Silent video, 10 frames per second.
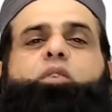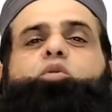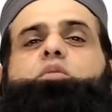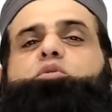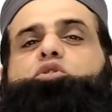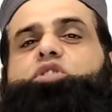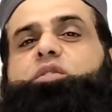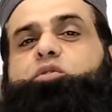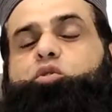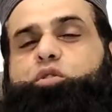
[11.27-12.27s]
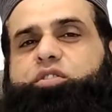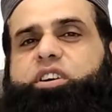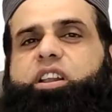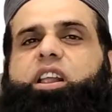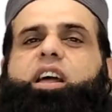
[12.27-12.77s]
कोई मुख्तलिफ़ कोर्स
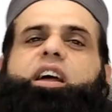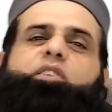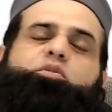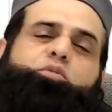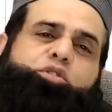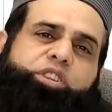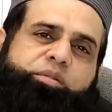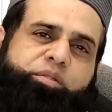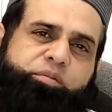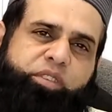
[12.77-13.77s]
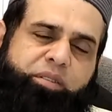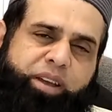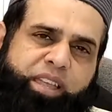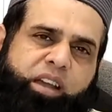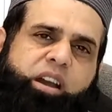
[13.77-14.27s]
कर रहा है कोई मुख्तलिफ
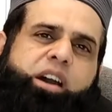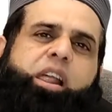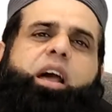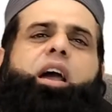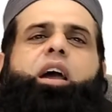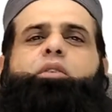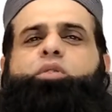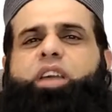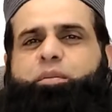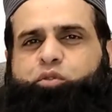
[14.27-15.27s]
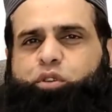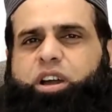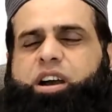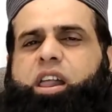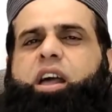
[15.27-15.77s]
दवाइयाँ खा रहा है कोई कैप्सूल
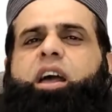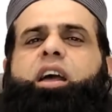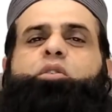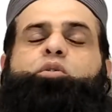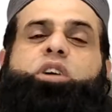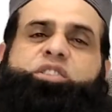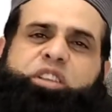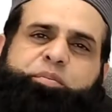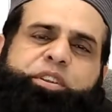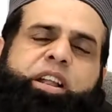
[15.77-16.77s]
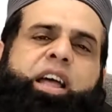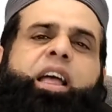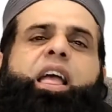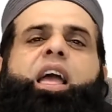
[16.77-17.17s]
खा रहा है कोई कतरे पी रहा है